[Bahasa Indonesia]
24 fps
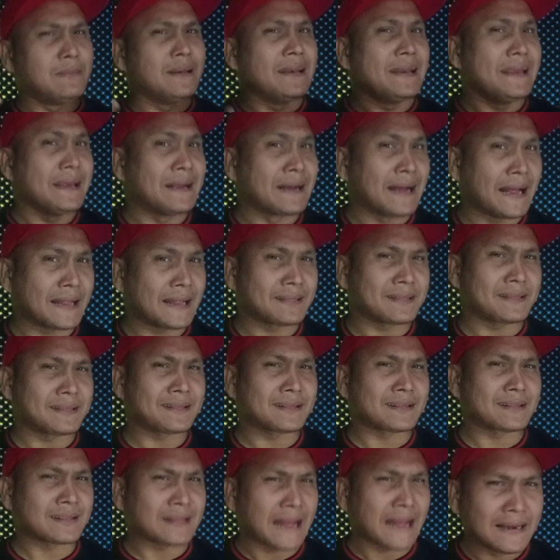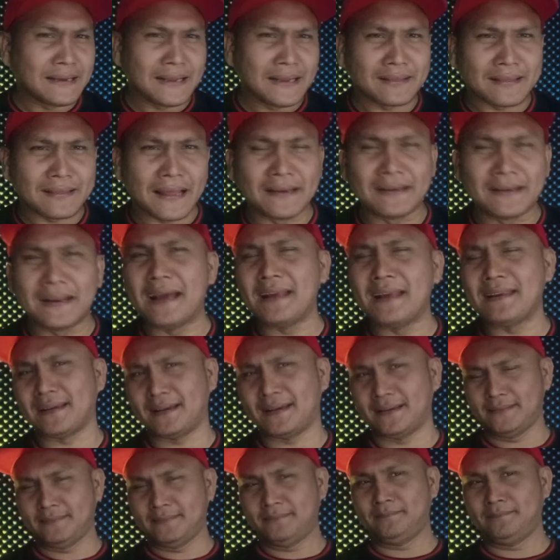melihat
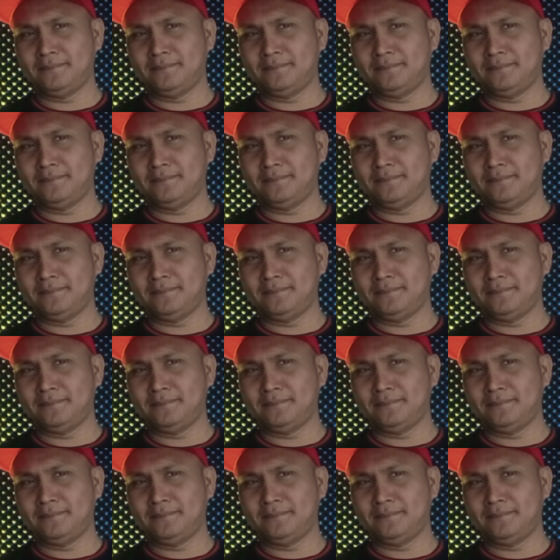tanda-tandanya.